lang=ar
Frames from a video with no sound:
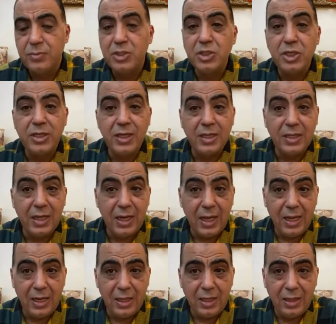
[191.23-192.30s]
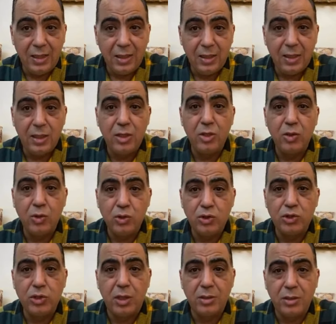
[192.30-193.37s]
مش النادي الاهلي اللي
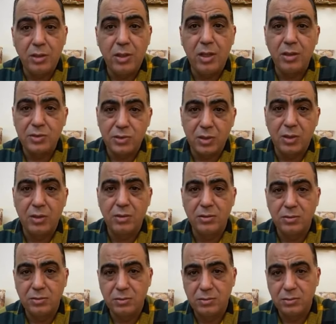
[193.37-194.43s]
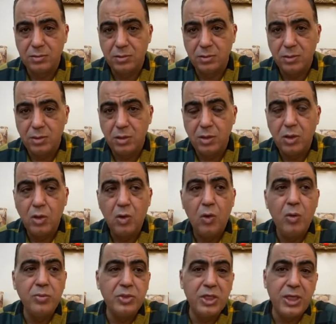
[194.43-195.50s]
يخش قضيه خسران
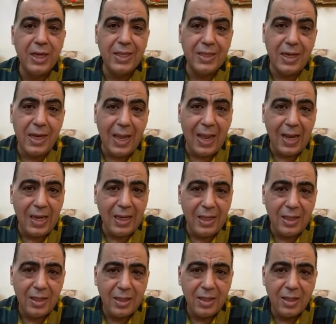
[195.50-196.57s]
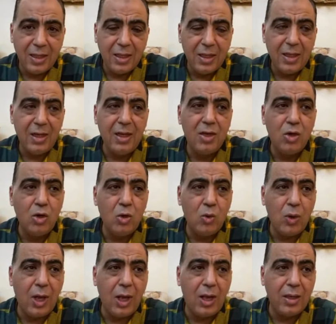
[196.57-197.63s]
ومش النادي الاهلي اللي
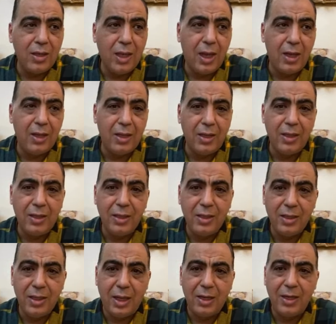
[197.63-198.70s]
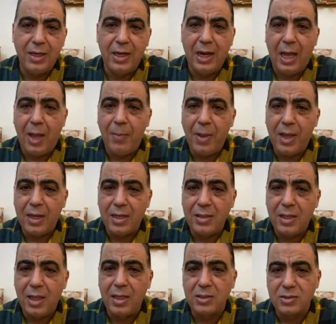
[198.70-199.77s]
هو يعني يعني يلعبها
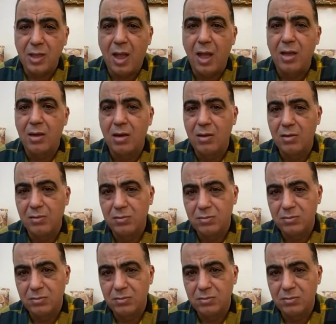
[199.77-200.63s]
كده ظاهره